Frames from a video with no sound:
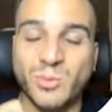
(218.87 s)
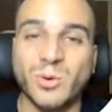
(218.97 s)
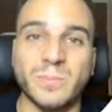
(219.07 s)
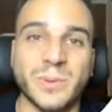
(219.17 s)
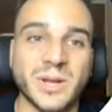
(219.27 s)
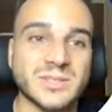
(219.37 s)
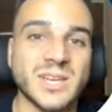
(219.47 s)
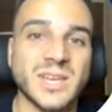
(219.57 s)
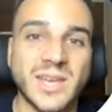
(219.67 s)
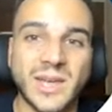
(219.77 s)
en
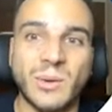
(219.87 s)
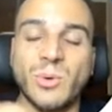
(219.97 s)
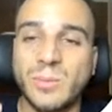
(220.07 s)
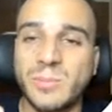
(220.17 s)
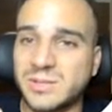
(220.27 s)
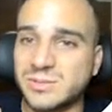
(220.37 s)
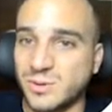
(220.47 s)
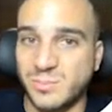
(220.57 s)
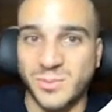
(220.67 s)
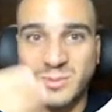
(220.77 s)
WordPress y WooCommerce.
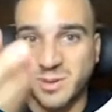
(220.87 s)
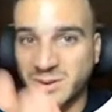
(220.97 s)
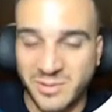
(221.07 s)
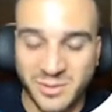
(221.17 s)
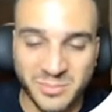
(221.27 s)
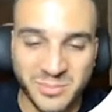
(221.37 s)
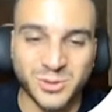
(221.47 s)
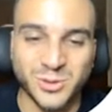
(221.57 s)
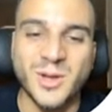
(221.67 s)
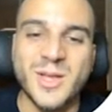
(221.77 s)
Como bien habréis
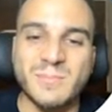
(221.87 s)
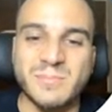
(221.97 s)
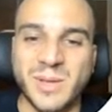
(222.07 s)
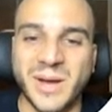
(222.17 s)
visto, mi